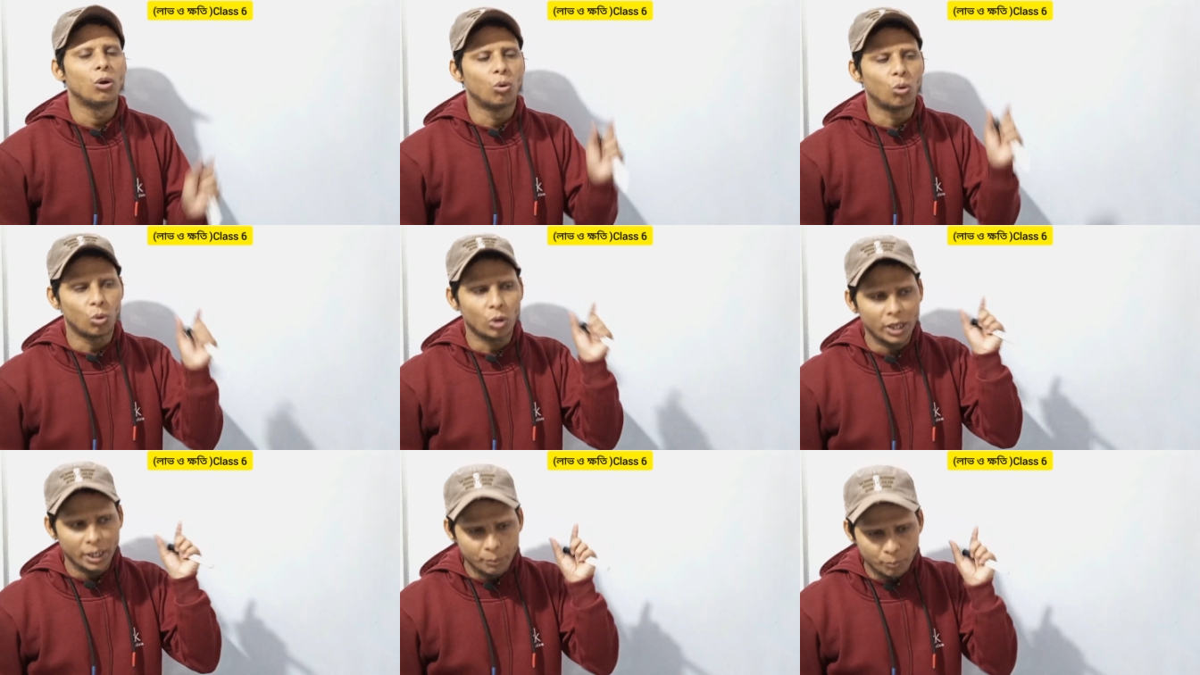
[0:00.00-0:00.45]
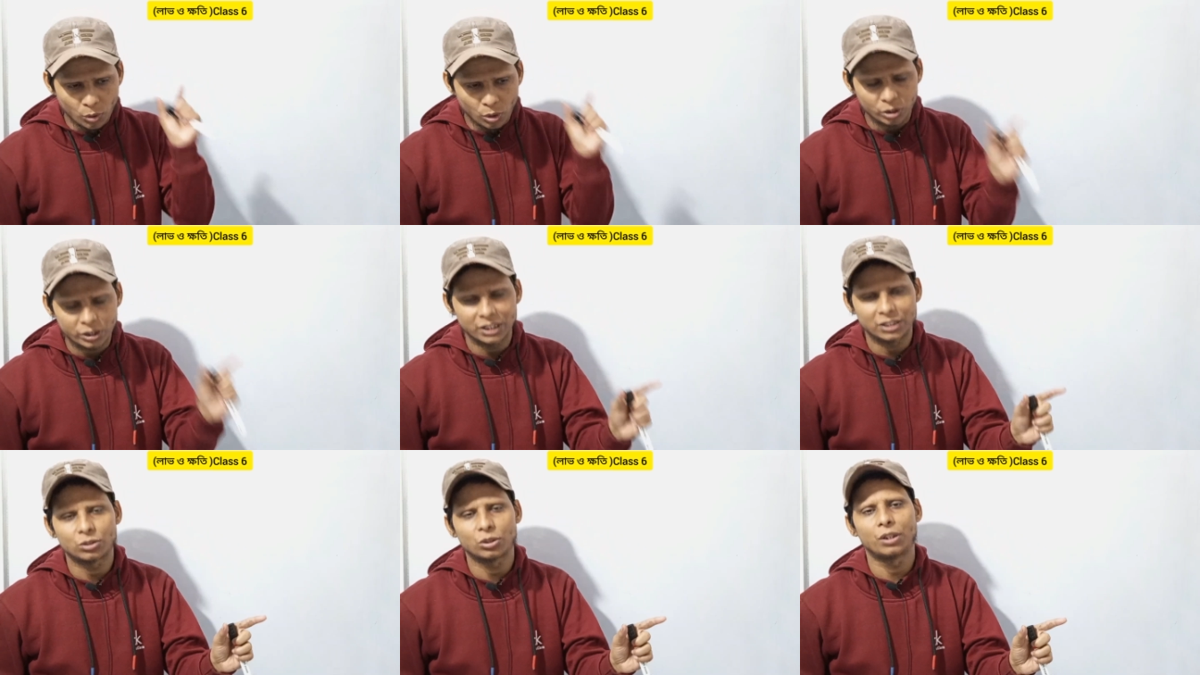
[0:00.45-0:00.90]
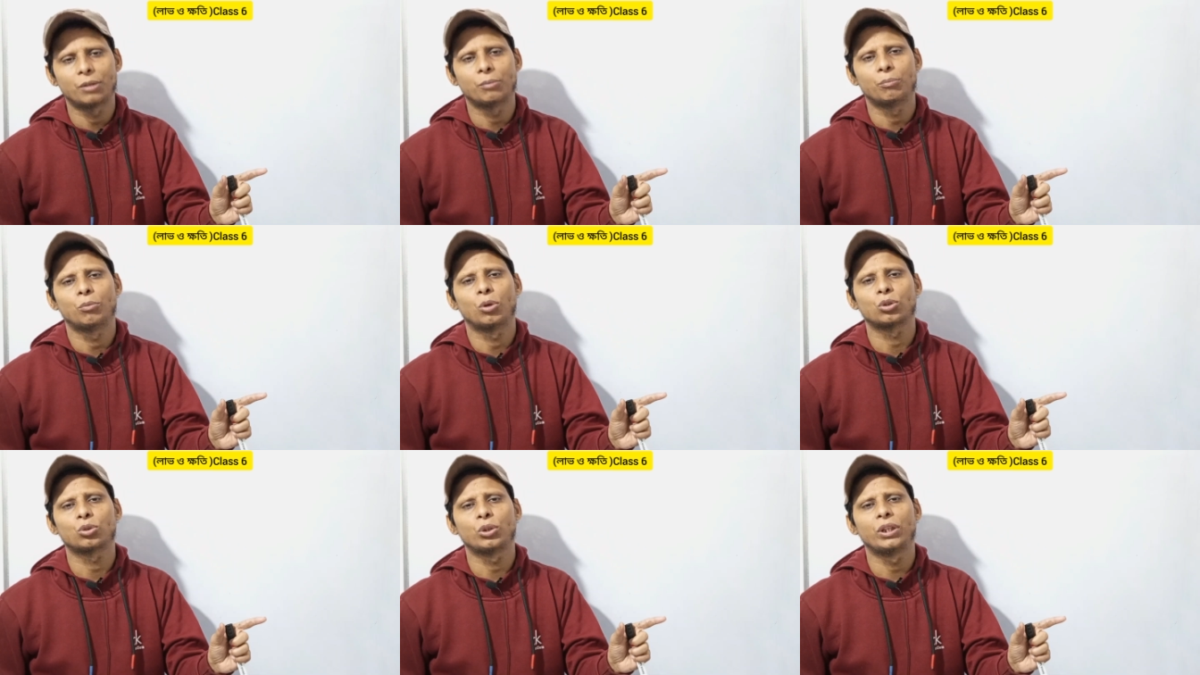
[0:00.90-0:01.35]
ওখানে মক টেস্টের
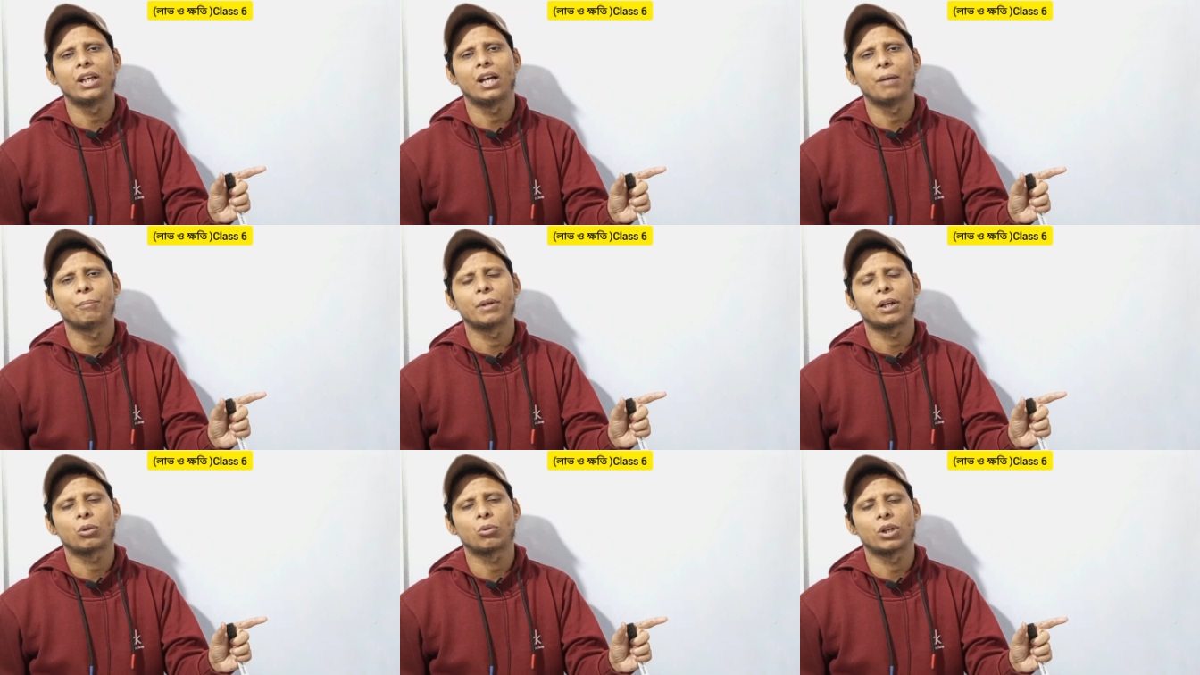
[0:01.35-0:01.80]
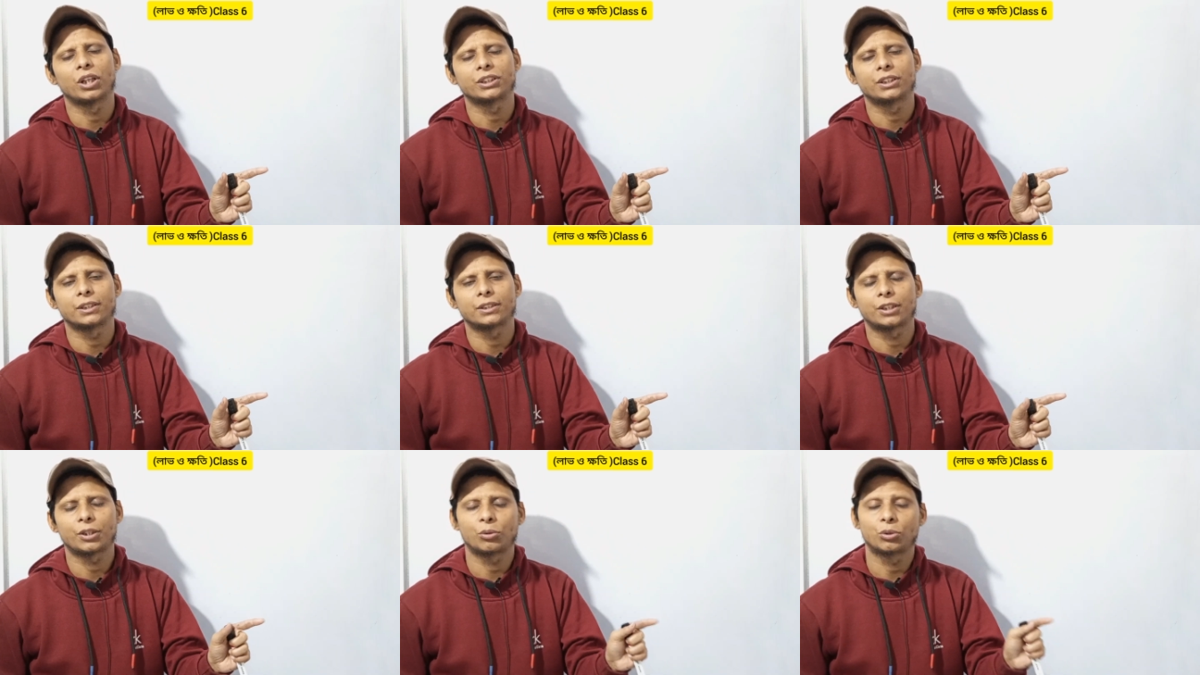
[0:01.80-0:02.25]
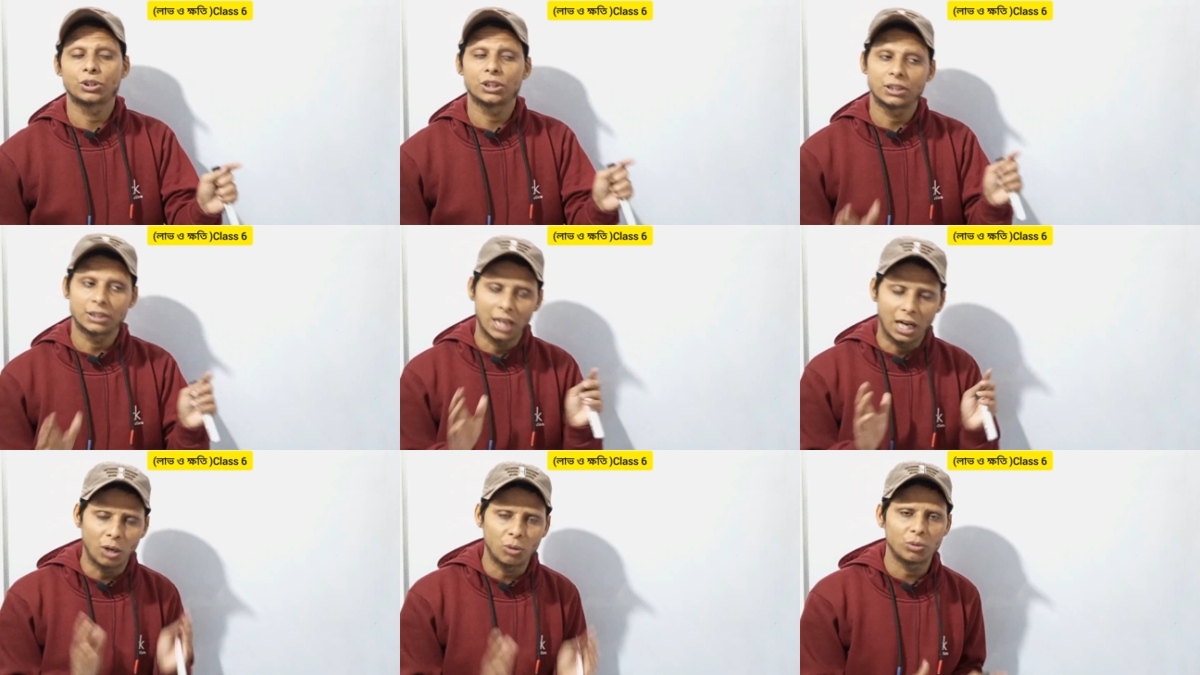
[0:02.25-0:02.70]
মতোই আমরা করার চেষ্টা করছি
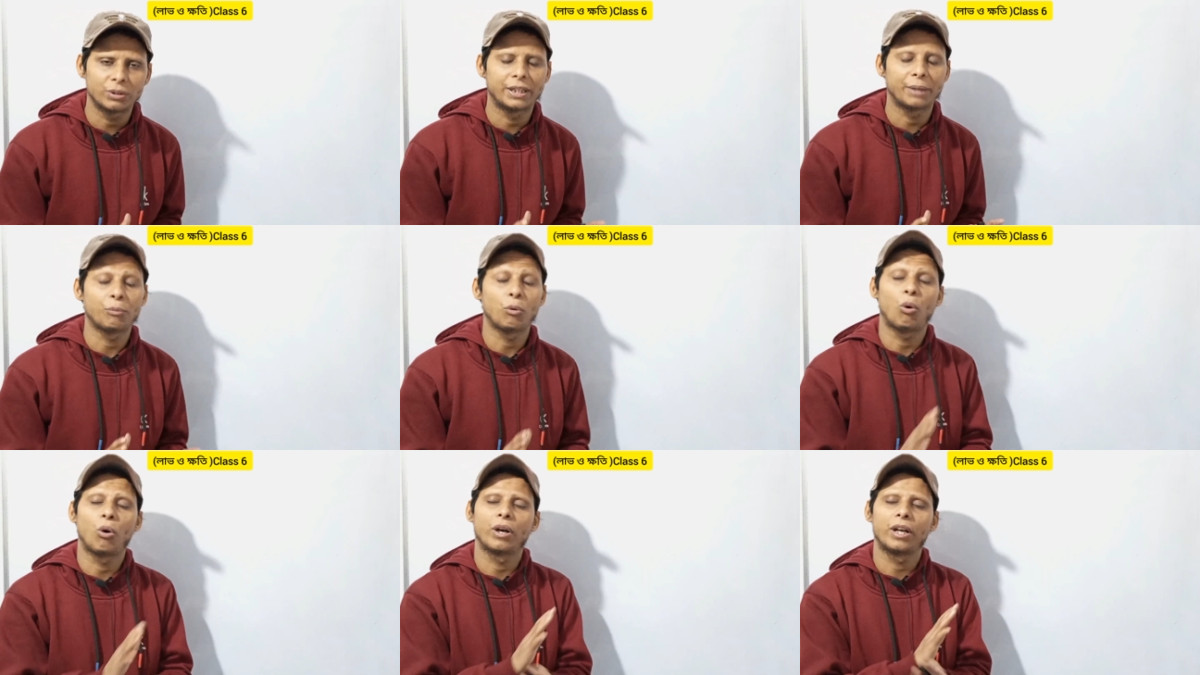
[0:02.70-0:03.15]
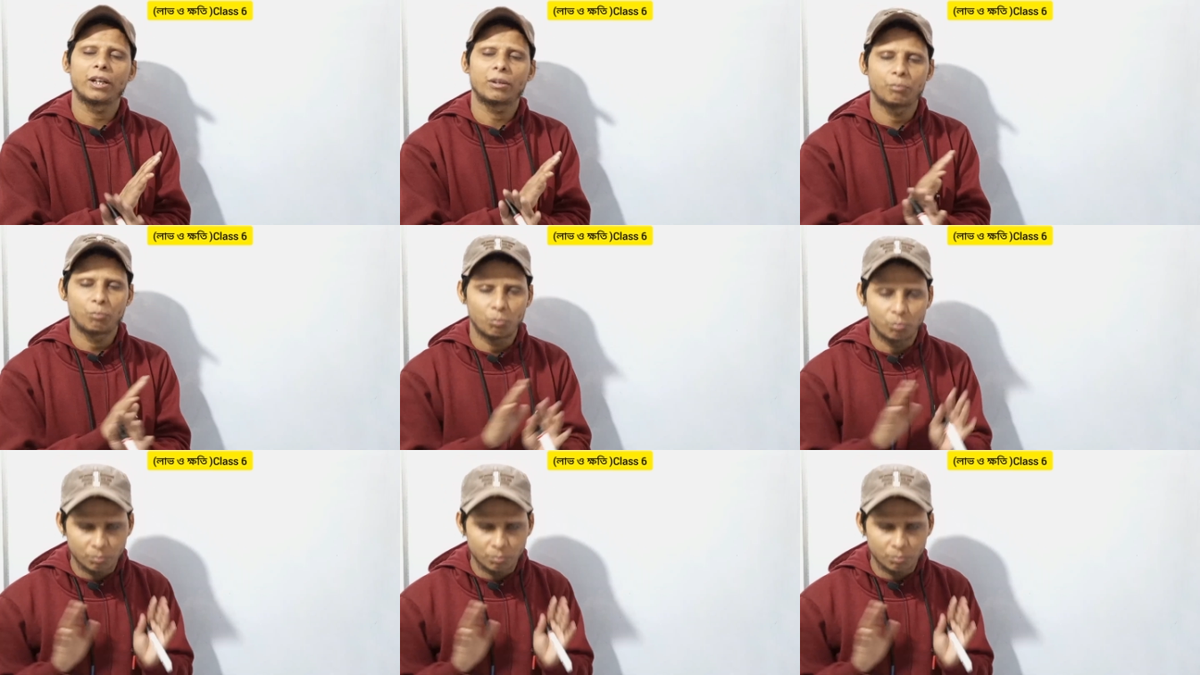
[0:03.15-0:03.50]
দাও দেখবো অনেক